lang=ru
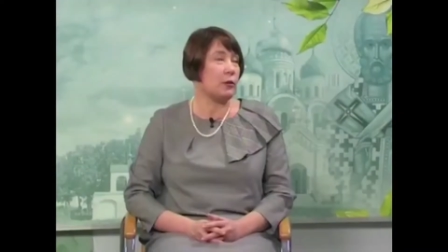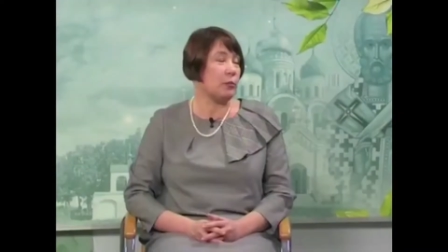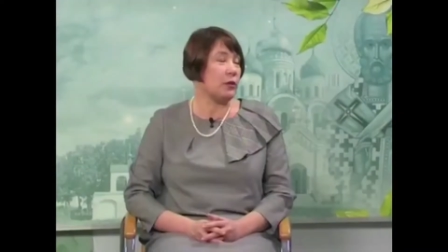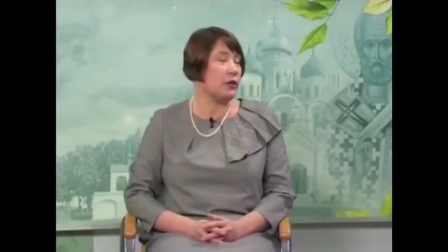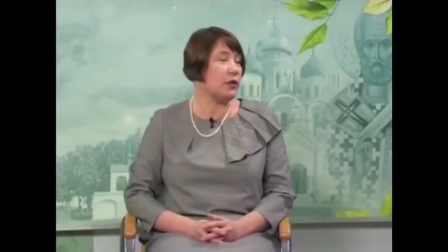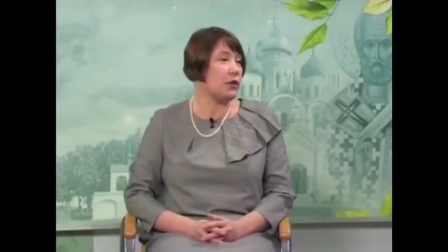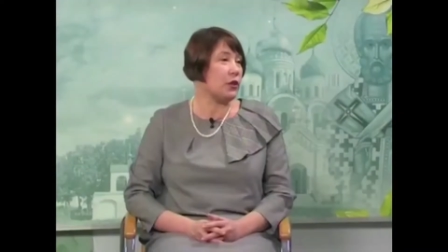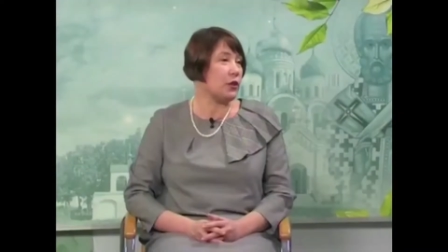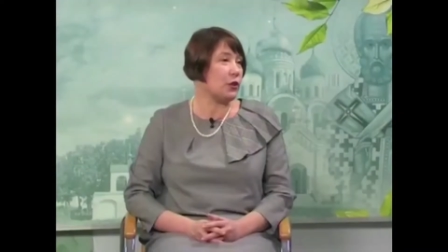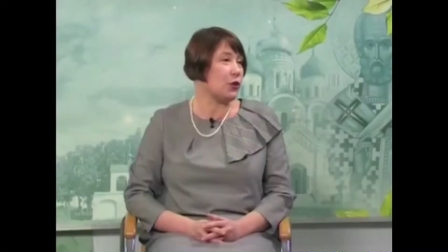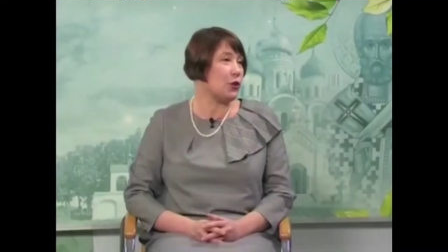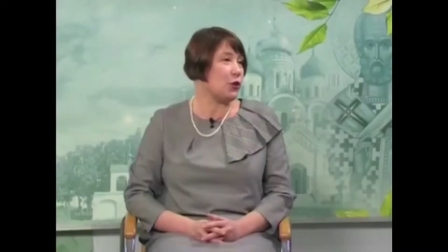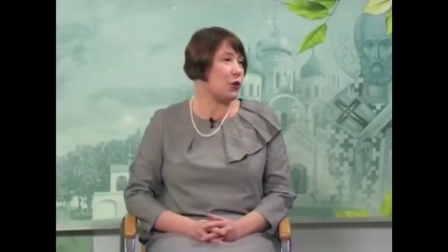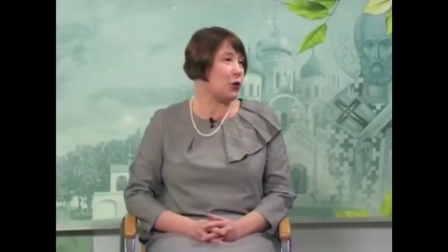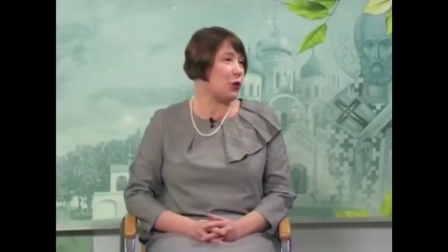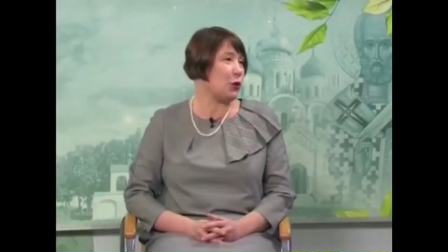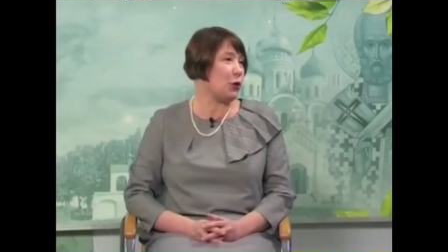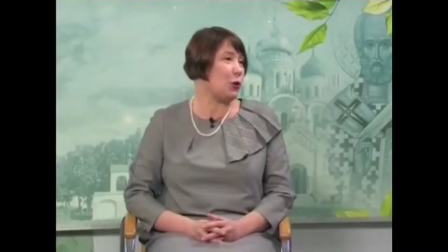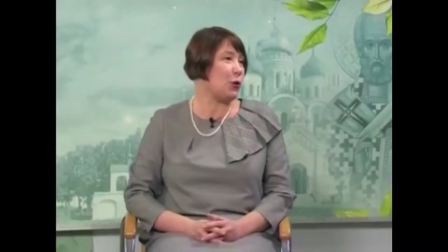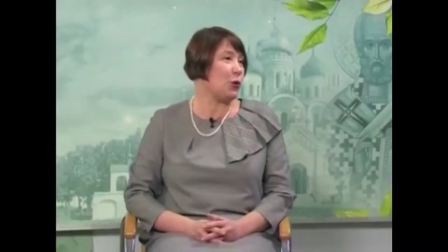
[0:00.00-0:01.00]
было
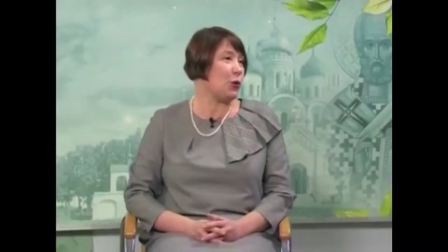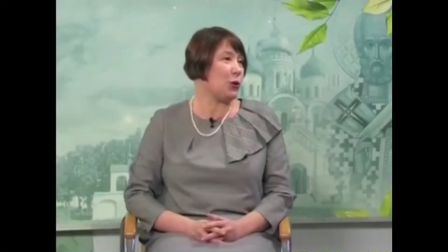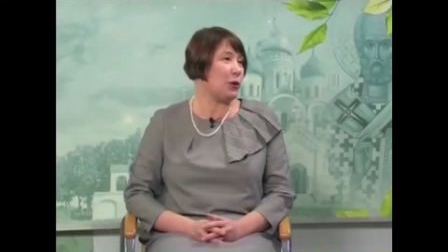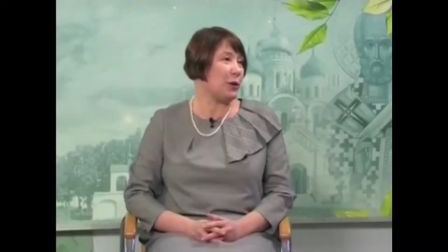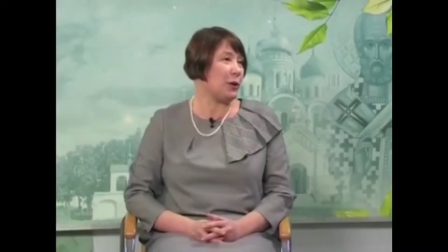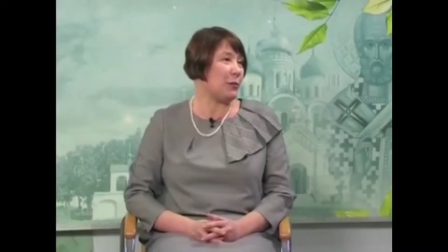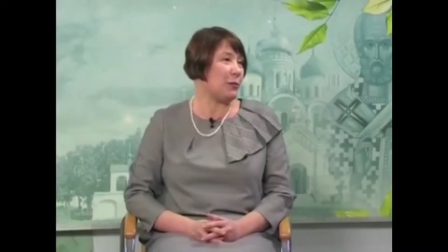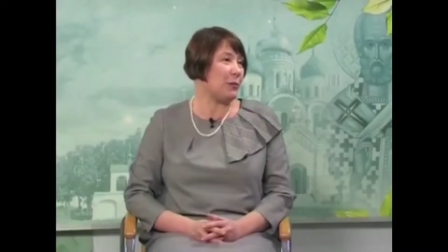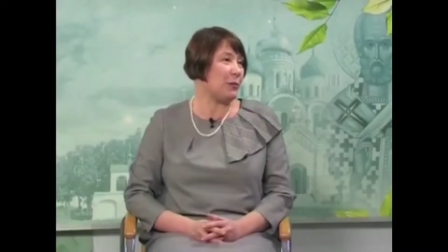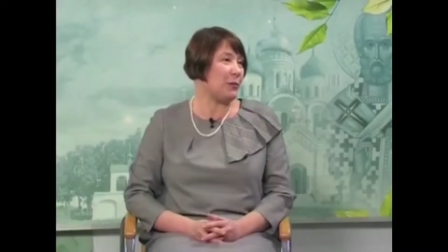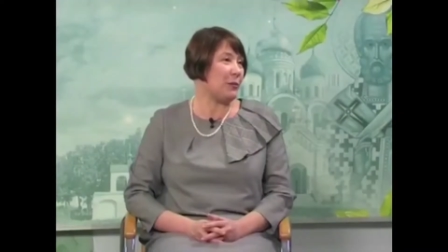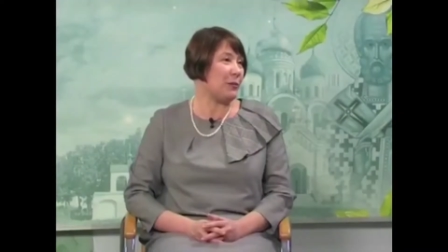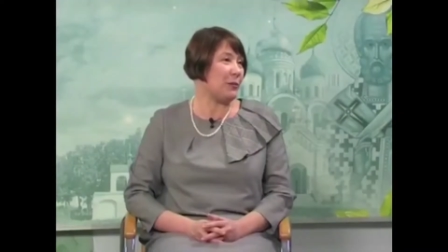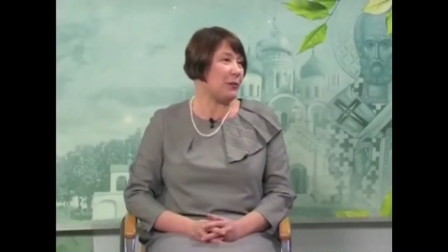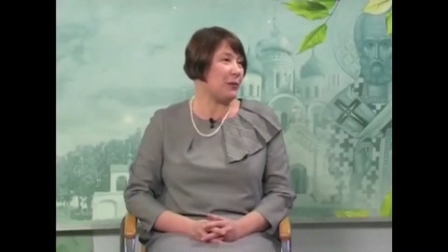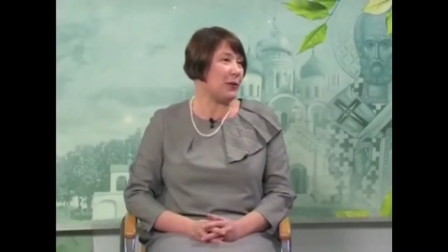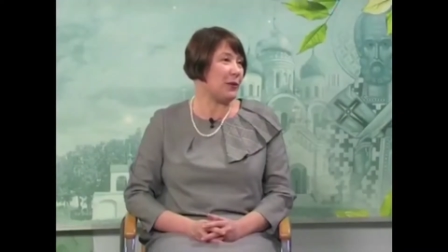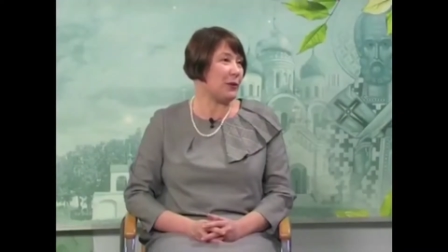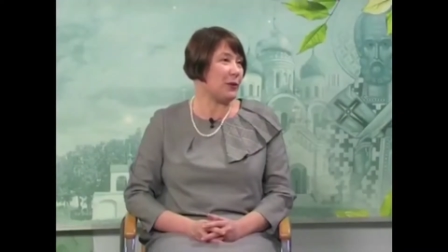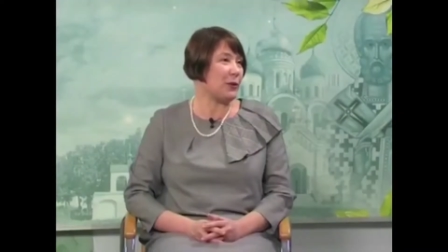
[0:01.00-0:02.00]
34 года.
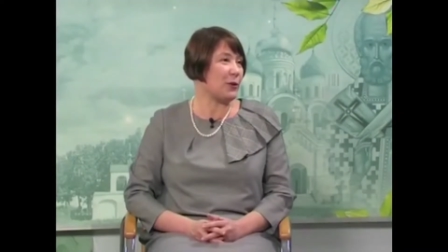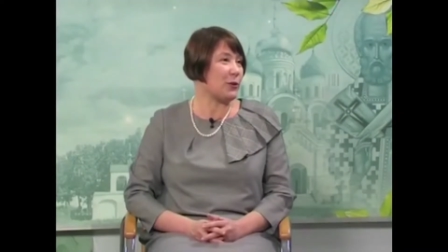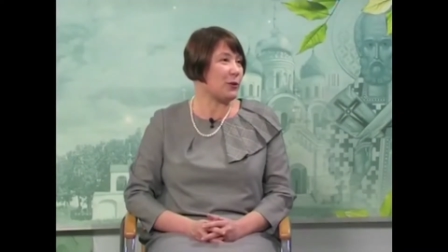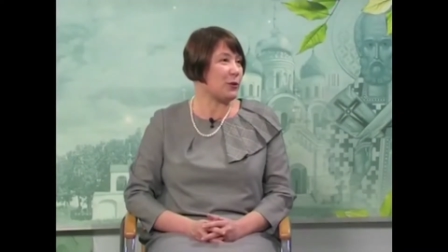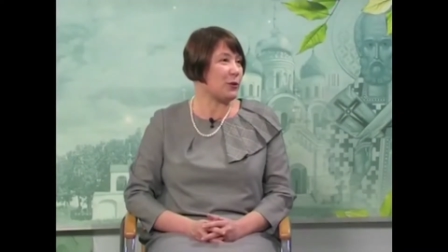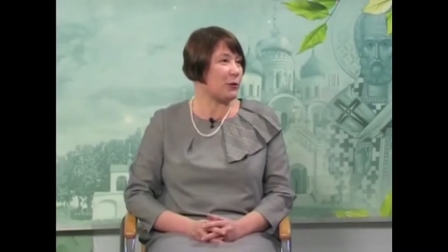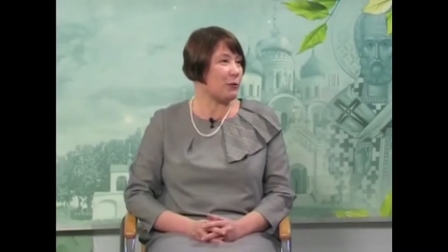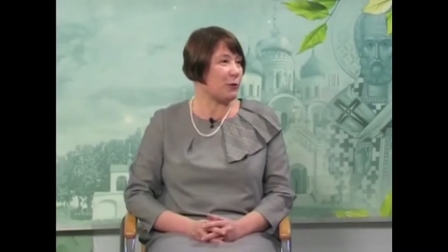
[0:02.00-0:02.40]
Ну, то есть тоже